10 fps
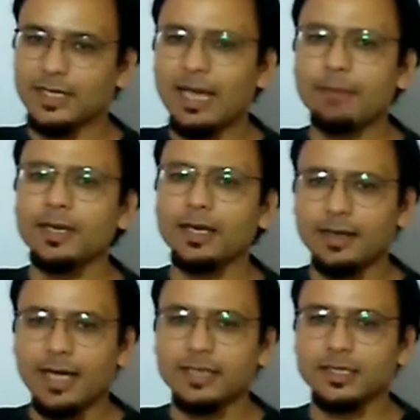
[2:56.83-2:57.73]
केमिकल
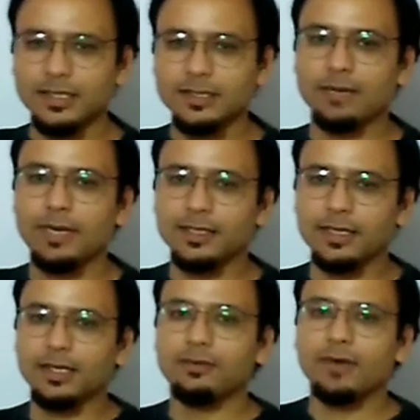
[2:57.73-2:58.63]
रिएक्शन की जहां बात
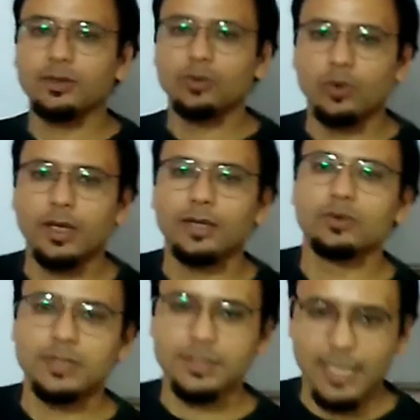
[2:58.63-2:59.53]
करती है वहां दो या
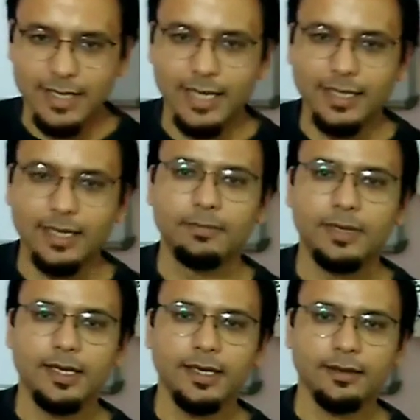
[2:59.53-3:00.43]
दो से ज्यादा एटम भी